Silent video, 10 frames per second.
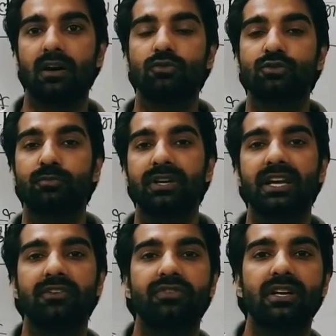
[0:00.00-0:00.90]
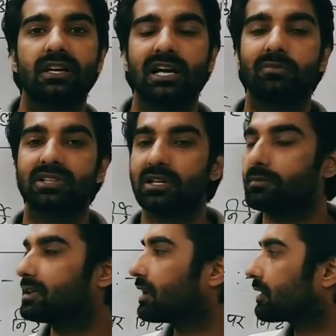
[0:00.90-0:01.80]
का उस बिहेवियर का
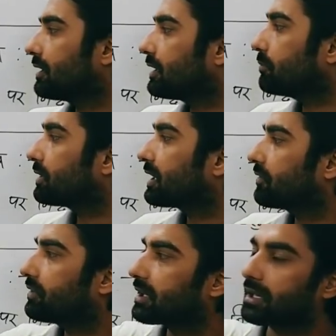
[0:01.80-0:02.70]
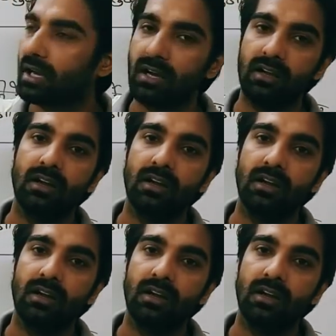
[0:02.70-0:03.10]
मतलब लर्निंग बिहेवियर का